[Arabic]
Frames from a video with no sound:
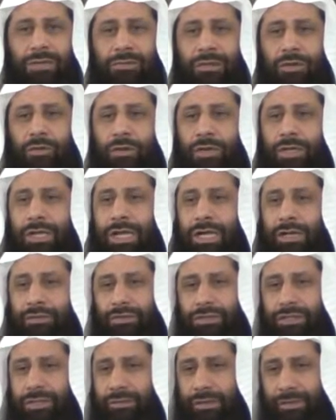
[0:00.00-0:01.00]
لم يذكر ذلك
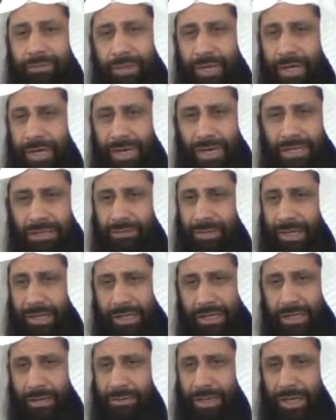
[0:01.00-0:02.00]
في جمع من الناس
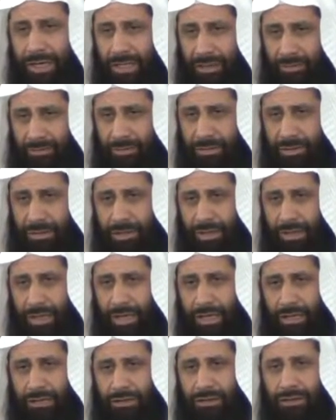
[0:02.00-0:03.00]
بحيث لم يعلم
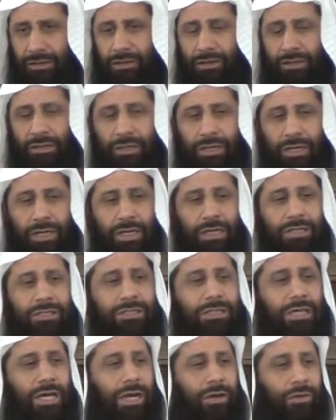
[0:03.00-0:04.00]
أحد
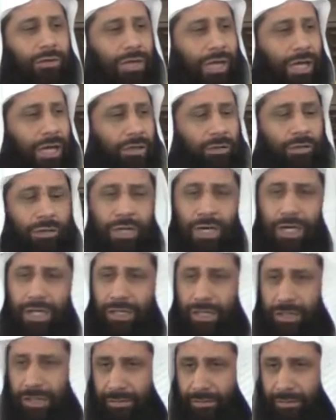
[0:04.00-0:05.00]
خص هؤلاء دون
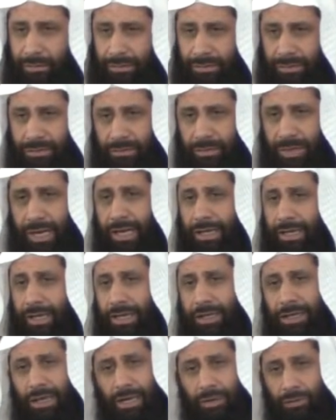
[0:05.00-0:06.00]
غيرهم
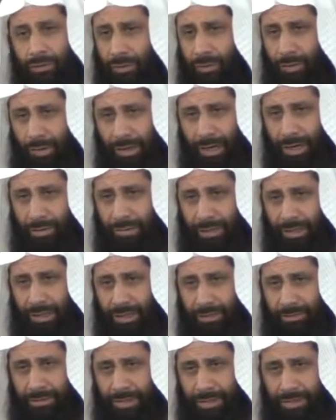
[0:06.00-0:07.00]
وهذا لا يتوقع من
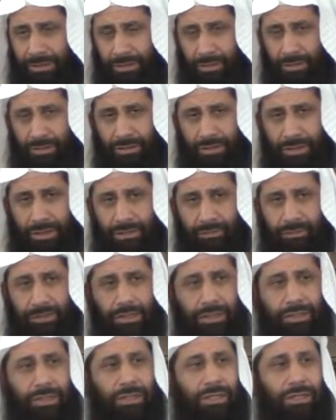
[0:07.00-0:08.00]
النبي عليه الصلاة والسلام
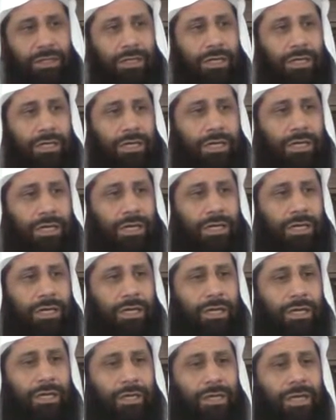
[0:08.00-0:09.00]

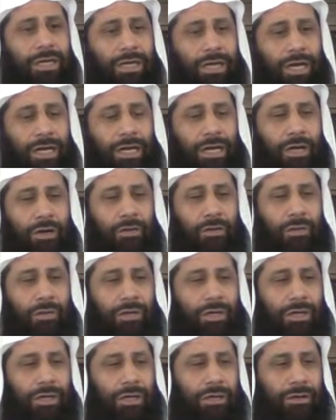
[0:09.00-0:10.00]
الظن
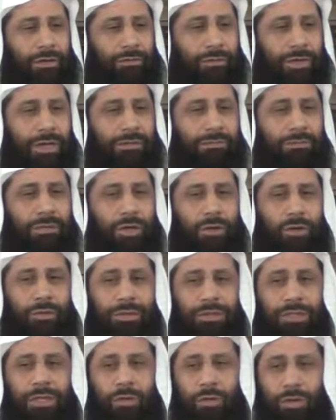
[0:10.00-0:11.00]
أنه فلما
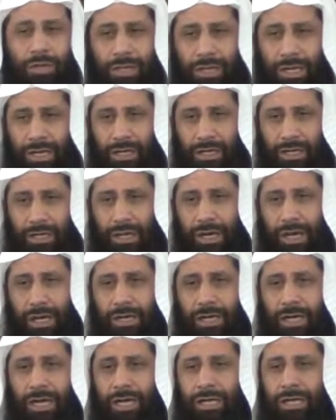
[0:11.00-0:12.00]
قبض قلنا
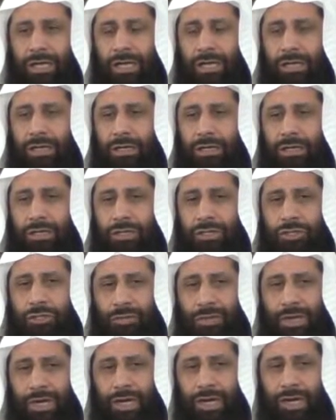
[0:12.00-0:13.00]
أن هذا آه،
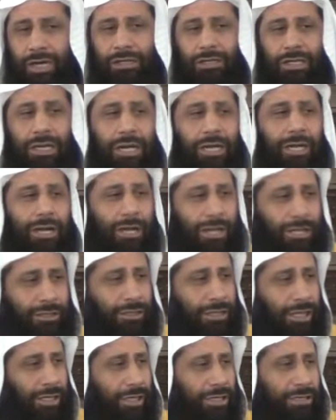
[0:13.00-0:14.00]
إجماع أيضا هذا
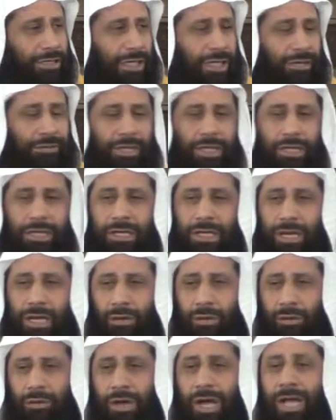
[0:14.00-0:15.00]
غلط لأن الصحابة الذين
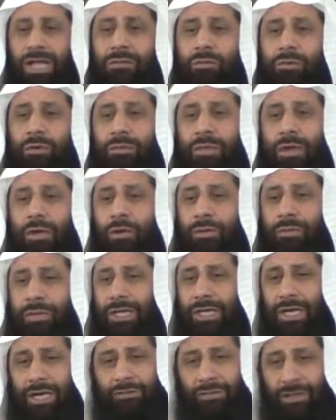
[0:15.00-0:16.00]
رووا غالبهم رووا
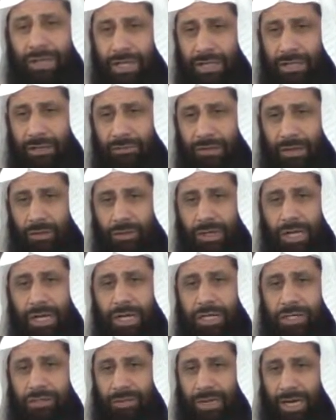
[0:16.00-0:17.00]
بخلاف ذلك فلو كان
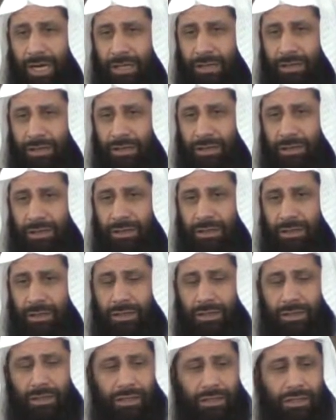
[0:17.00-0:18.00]
إجماعا
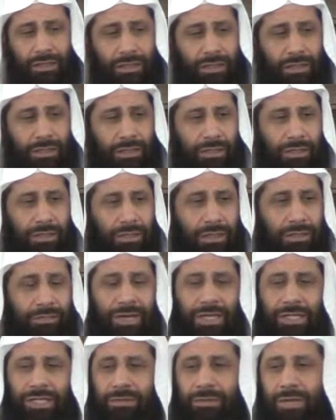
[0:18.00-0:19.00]
لم
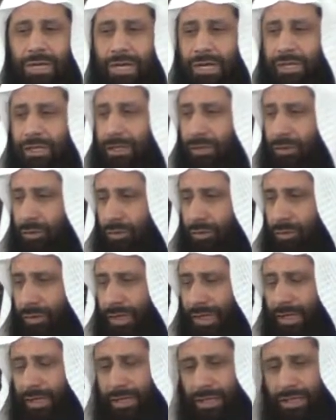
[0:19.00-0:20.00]
احتمل أن ينقلوا
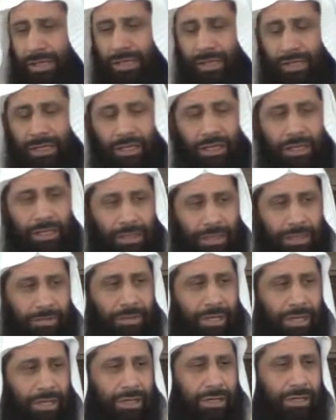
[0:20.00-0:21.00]
ذلك إلا
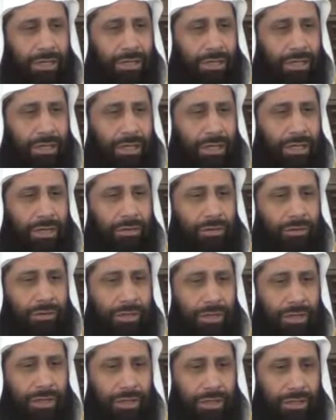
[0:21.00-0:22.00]
كما نقله
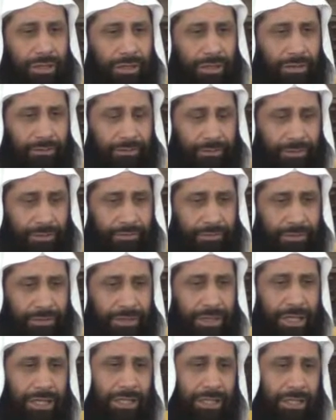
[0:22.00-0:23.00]
يعني في
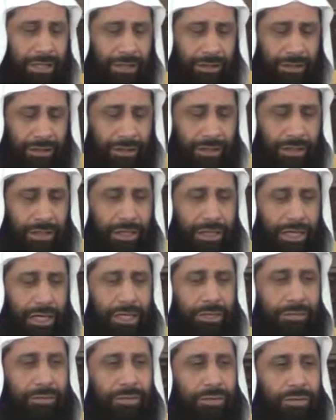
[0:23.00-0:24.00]
الزيادة التي
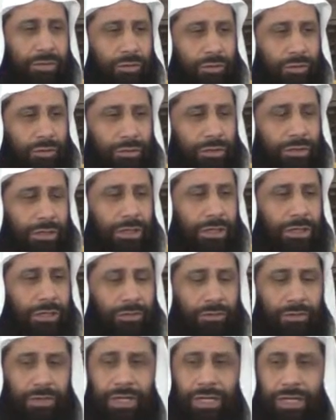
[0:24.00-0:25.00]
عن ابن مسعود
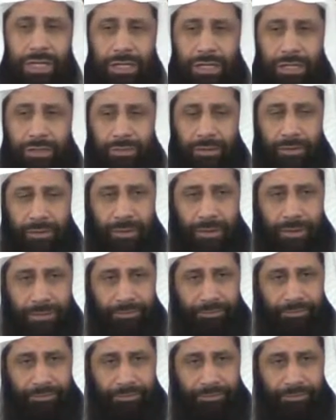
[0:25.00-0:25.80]
وكذلك ابن عمر